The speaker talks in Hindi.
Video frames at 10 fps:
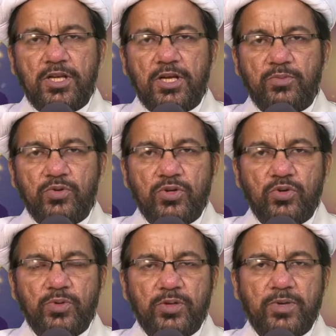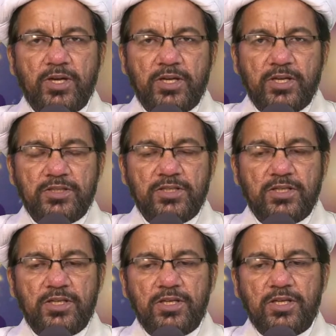कामों के ऊपर बाकी रख
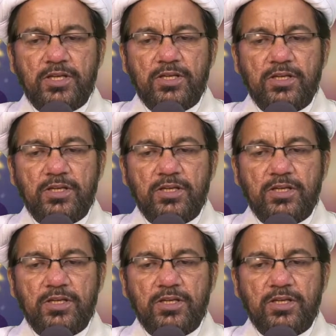सकती है